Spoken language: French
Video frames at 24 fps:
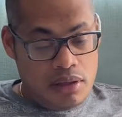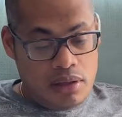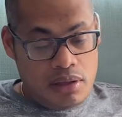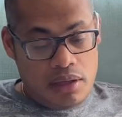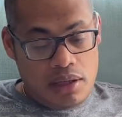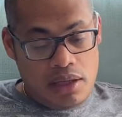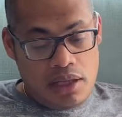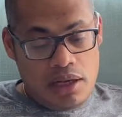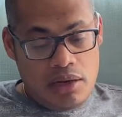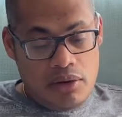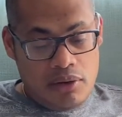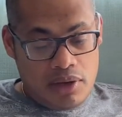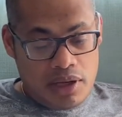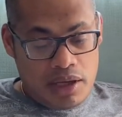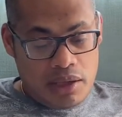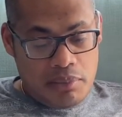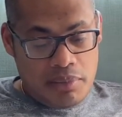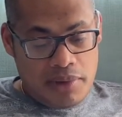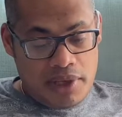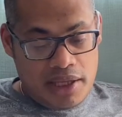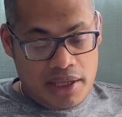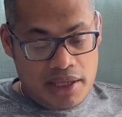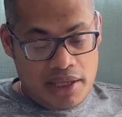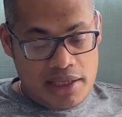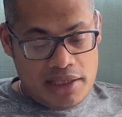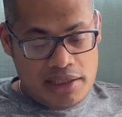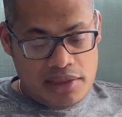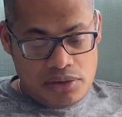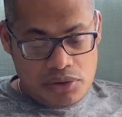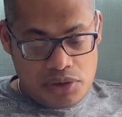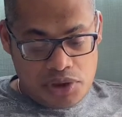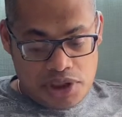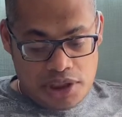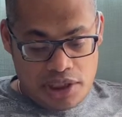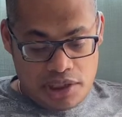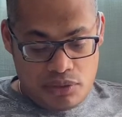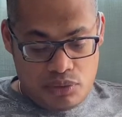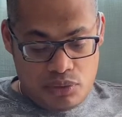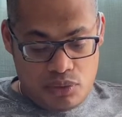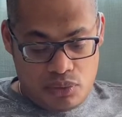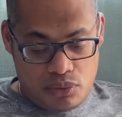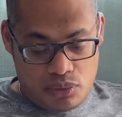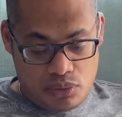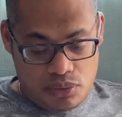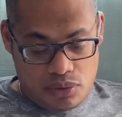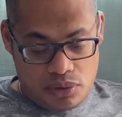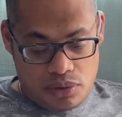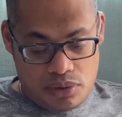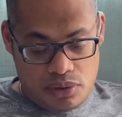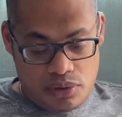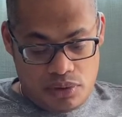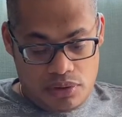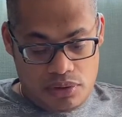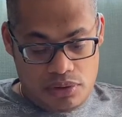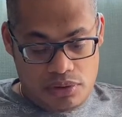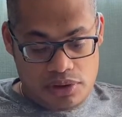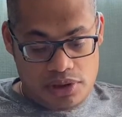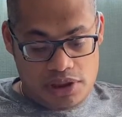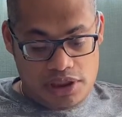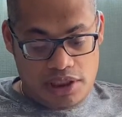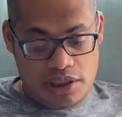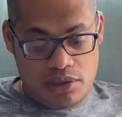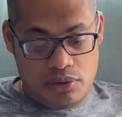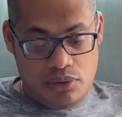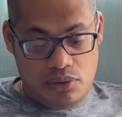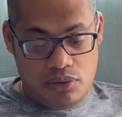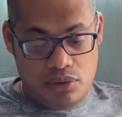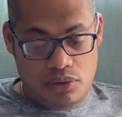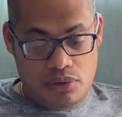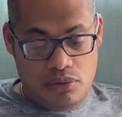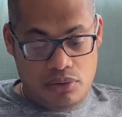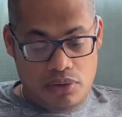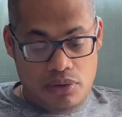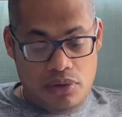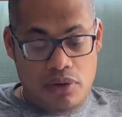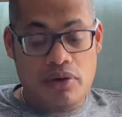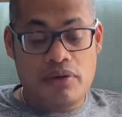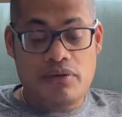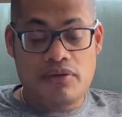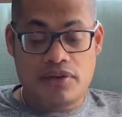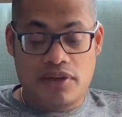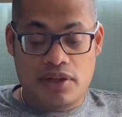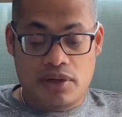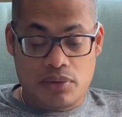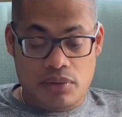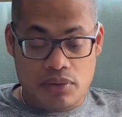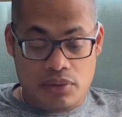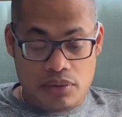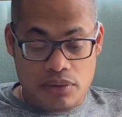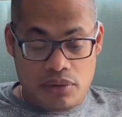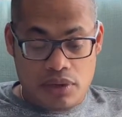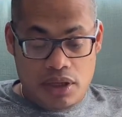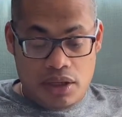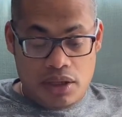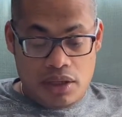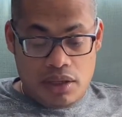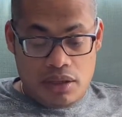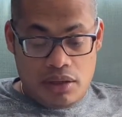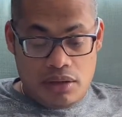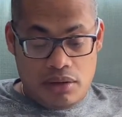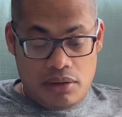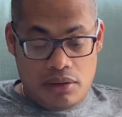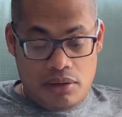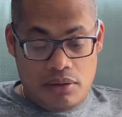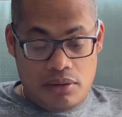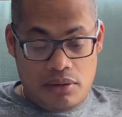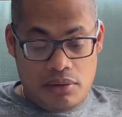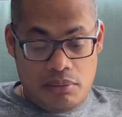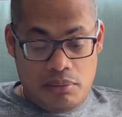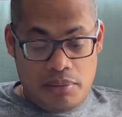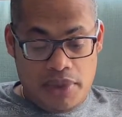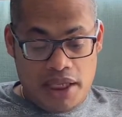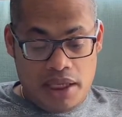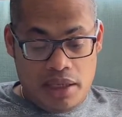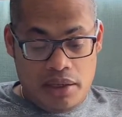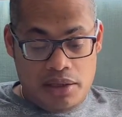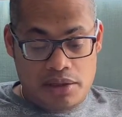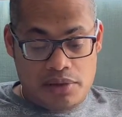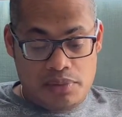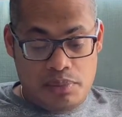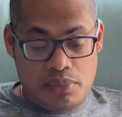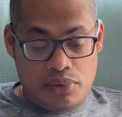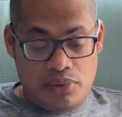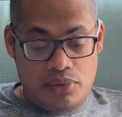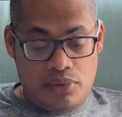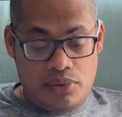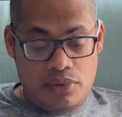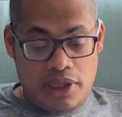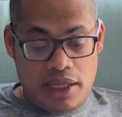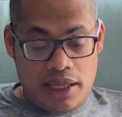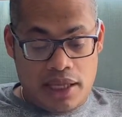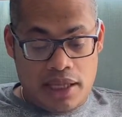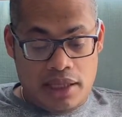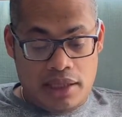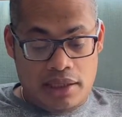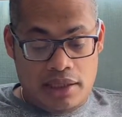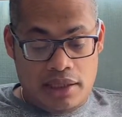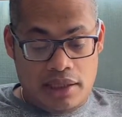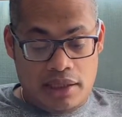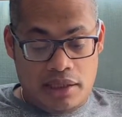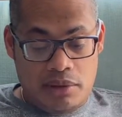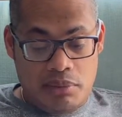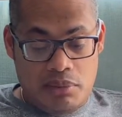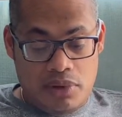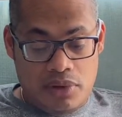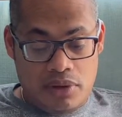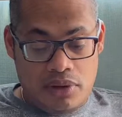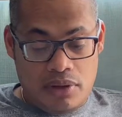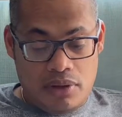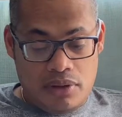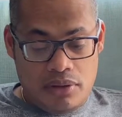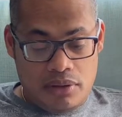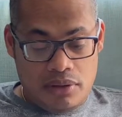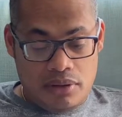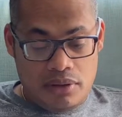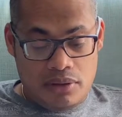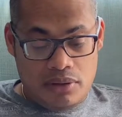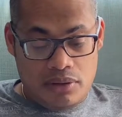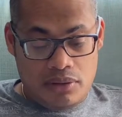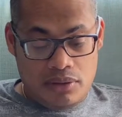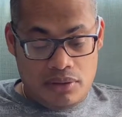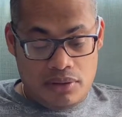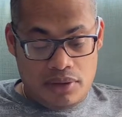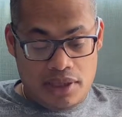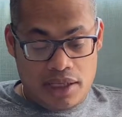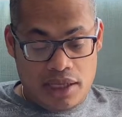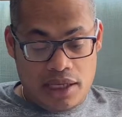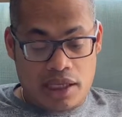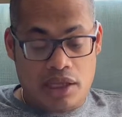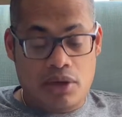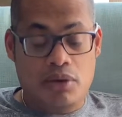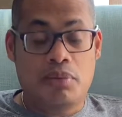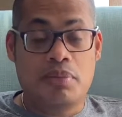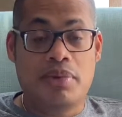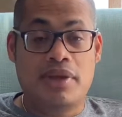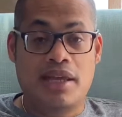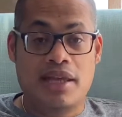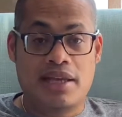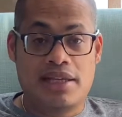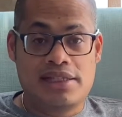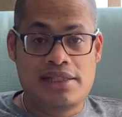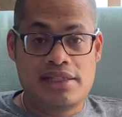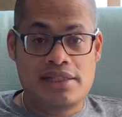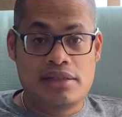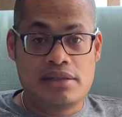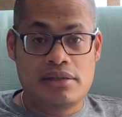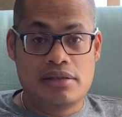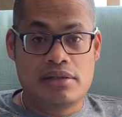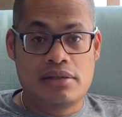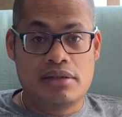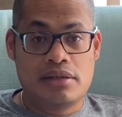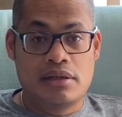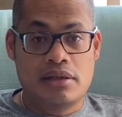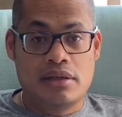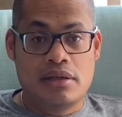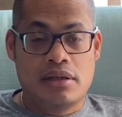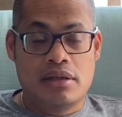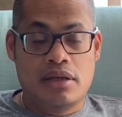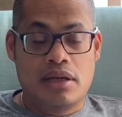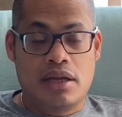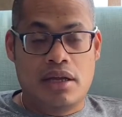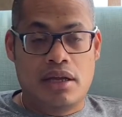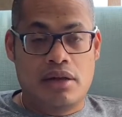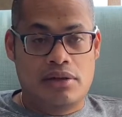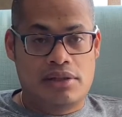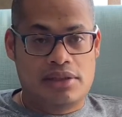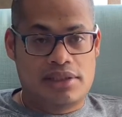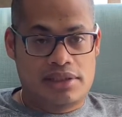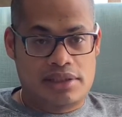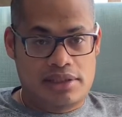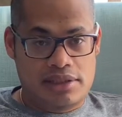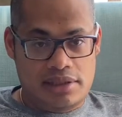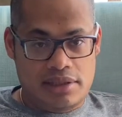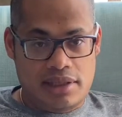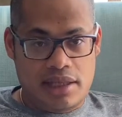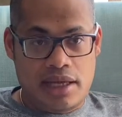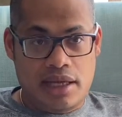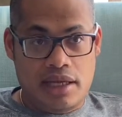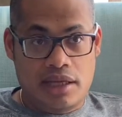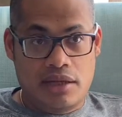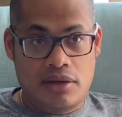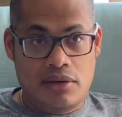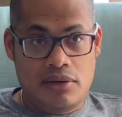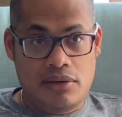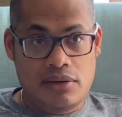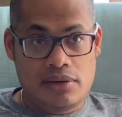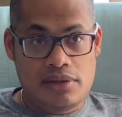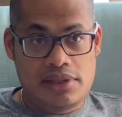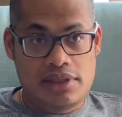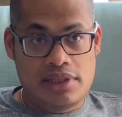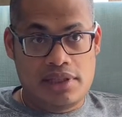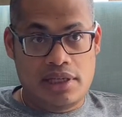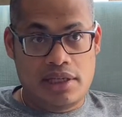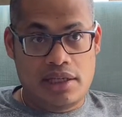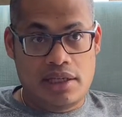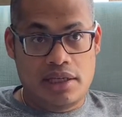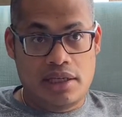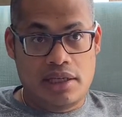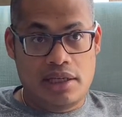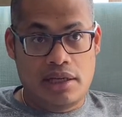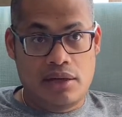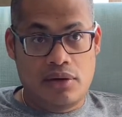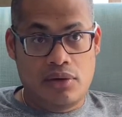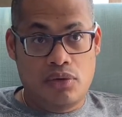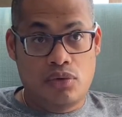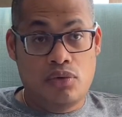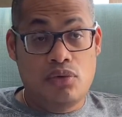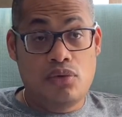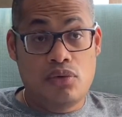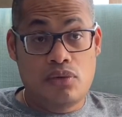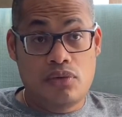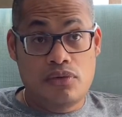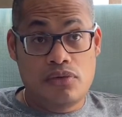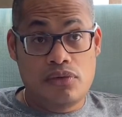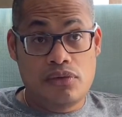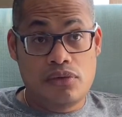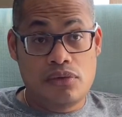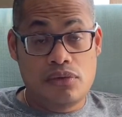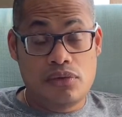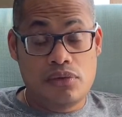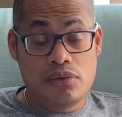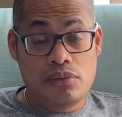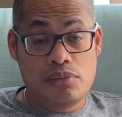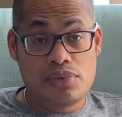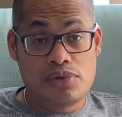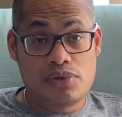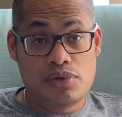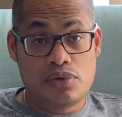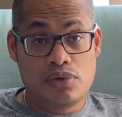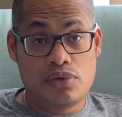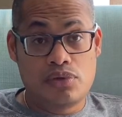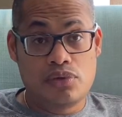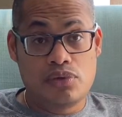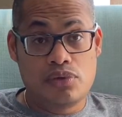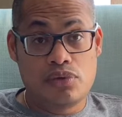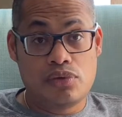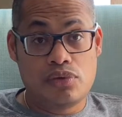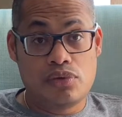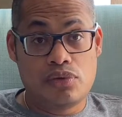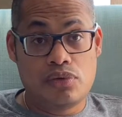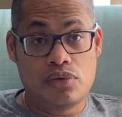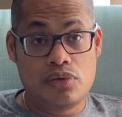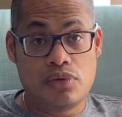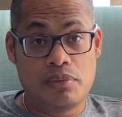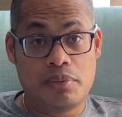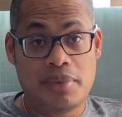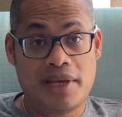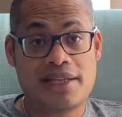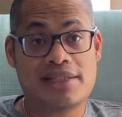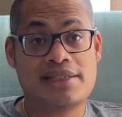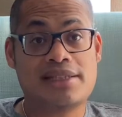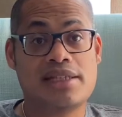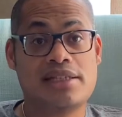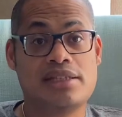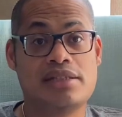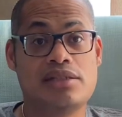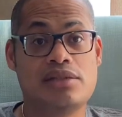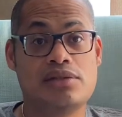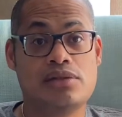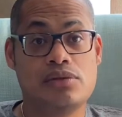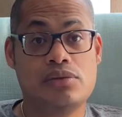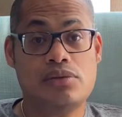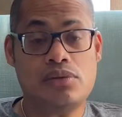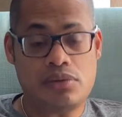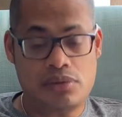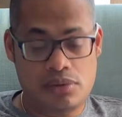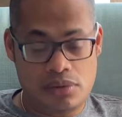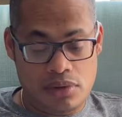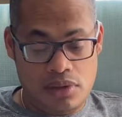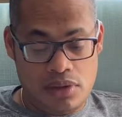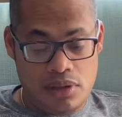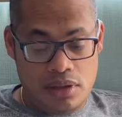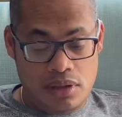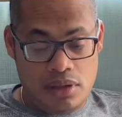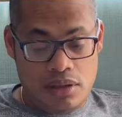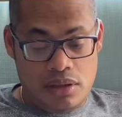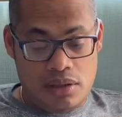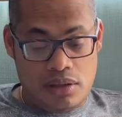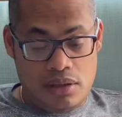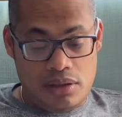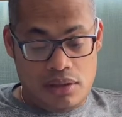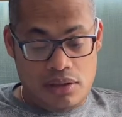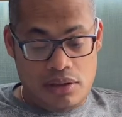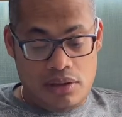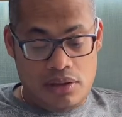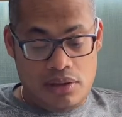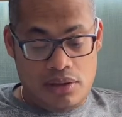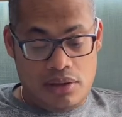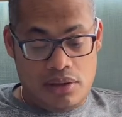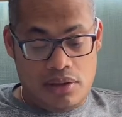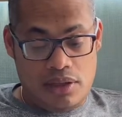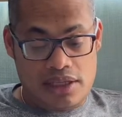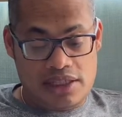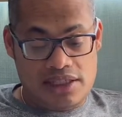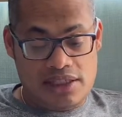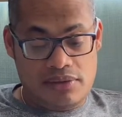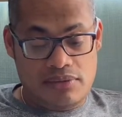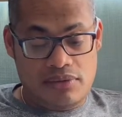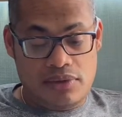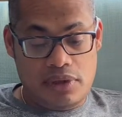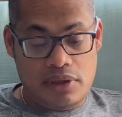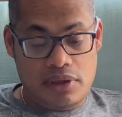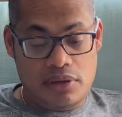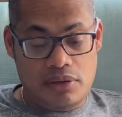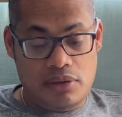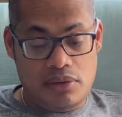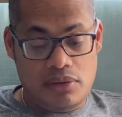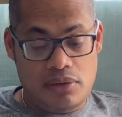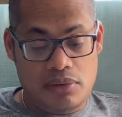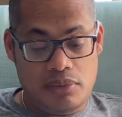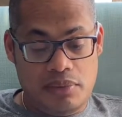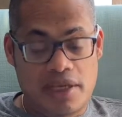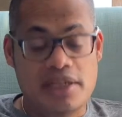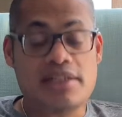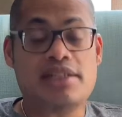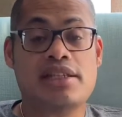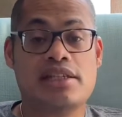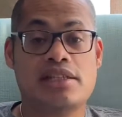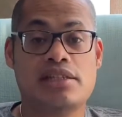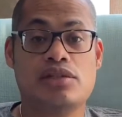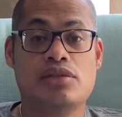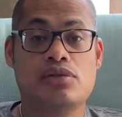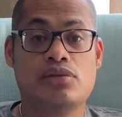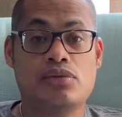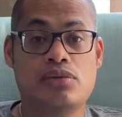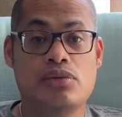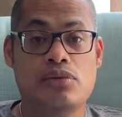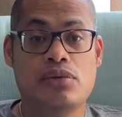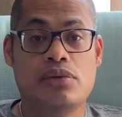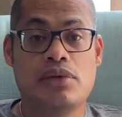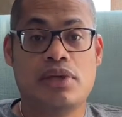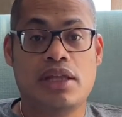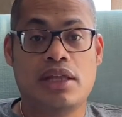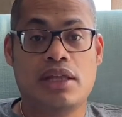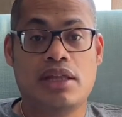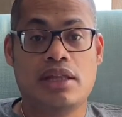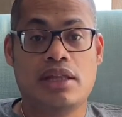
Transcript: alors, après, qu'est-ce que j'ai lu donc J'ai lu donc en VO euh, Big Spoon and Teddy Bear de Tarian PS. Alors, Tarian, c'est le nouveau pseudo de Princesse So. à savoir que Princesse So est,